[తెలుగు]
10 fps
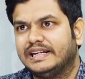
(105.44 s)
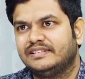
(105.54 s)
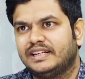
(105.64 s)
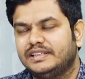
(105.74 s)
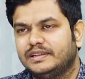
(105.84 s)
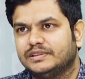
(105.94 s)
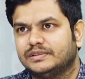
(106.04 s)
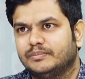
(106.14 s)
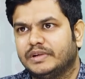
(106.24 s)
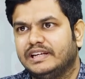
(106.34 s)
రీసేల్
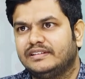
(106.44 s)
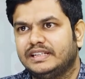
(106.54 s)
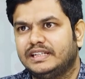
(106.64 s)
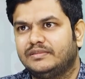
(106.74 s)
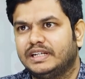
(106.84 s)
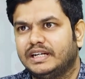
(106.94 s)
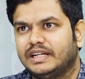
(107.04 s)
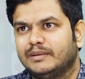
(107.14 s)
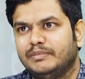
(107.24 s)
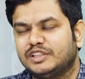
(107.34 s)
చేయొచ్చు రీసేల్ చేయడం అంటే
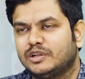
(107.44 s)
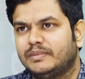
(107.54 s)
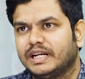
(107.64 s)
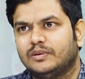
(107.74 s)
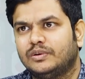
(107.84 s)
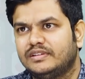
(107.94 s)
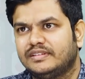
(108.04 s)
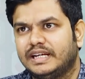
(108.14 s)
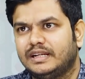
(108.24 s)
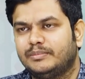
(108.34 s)
ఏంటంటే మీషోలో మనకి
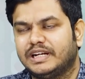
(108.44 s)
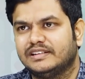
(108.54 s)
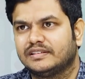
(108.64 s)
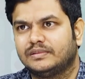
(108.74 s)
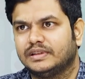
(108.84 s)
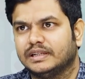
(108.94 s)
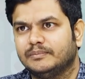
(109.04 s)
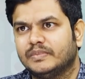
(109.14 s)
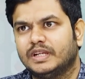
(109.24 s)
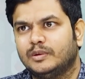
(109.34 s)
హోల్సేల్ ప్రైజెస్కి ఉంటాయి
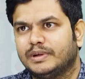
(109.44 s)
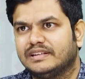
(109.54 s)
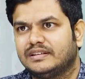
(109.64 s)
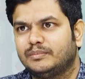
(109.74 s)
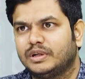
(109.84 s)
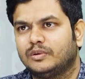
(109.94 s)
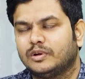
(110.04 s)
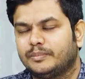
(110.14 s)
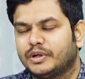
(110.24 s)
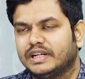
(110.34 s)
ఇప్పుడు ఎగ్జాంపుల్గా
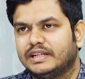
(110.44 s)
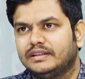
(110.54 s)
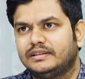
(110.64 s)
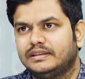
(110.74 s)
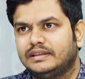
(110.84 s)
ఒక ప్రోడక్ట్